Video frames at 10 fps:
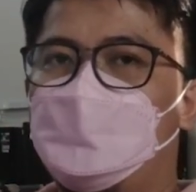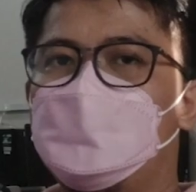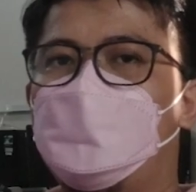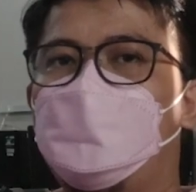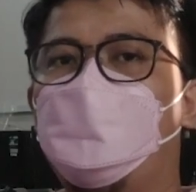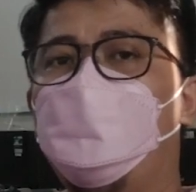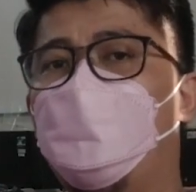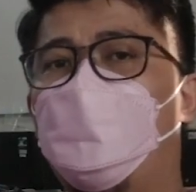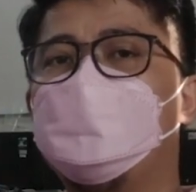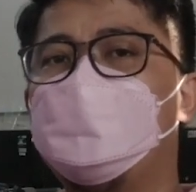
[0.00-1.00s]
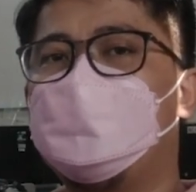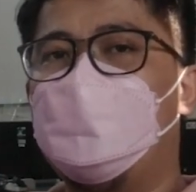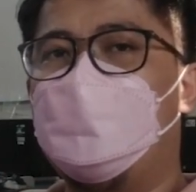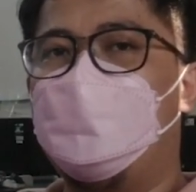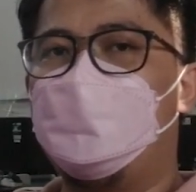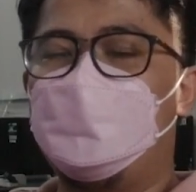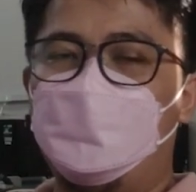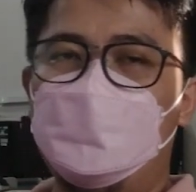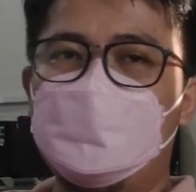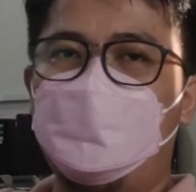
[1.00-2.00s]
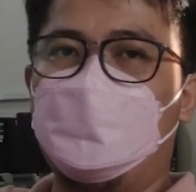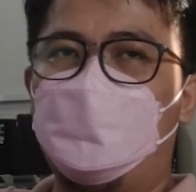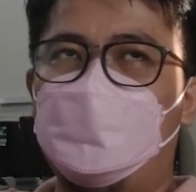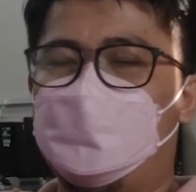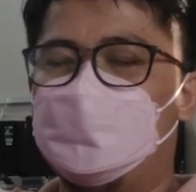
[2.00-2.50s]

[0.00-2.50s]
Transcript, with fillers: So, doon po kasi sa Vincent Pauret,